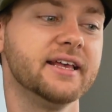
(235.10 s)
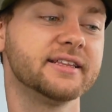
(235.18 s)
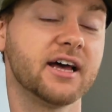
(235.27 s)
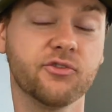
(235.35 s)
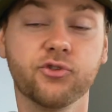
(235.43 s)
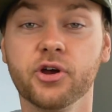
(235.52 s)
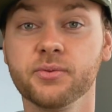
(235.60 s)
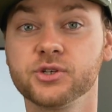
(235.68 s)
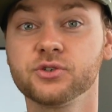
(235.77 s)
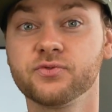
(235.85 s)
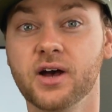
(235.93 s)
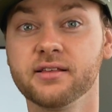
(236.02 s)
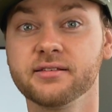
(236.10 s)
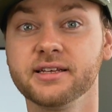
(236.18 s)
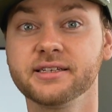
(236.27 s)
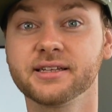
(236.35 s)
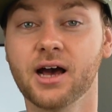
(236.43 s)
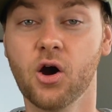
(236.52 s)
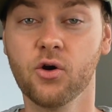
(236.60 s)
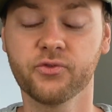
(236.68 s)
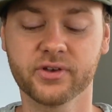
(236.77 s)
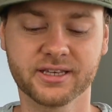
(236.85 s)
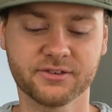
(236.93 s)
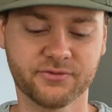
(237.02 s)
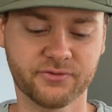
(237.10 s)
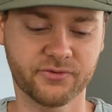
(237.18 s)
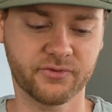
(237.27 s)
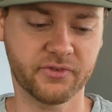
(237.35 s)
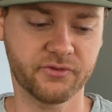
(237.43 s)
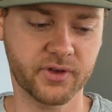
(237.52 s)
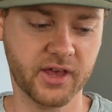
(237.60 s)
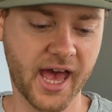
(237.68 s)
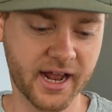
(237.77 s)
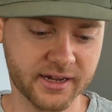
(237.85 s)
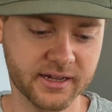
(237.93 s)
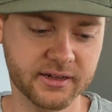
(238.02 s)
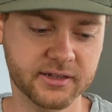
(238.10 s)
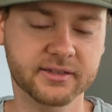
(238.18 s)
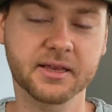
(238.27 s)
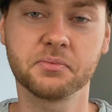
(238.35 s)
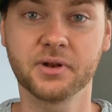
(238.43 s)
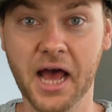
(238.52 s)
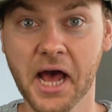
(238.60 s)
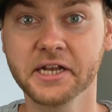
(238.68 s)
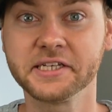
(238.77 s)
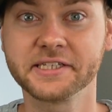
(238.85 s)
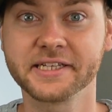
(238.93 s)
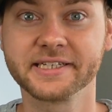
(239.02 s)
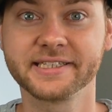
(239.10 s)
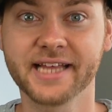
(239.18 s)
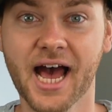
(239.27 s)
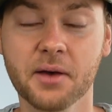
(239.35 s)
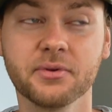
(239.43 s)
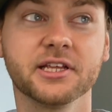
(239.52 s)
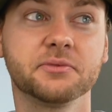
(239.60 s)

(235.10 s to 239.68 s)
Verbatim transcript: Da freue ich mich schon wahnsinnig drauf. Ich werde, geplant ist, dass ich da bin.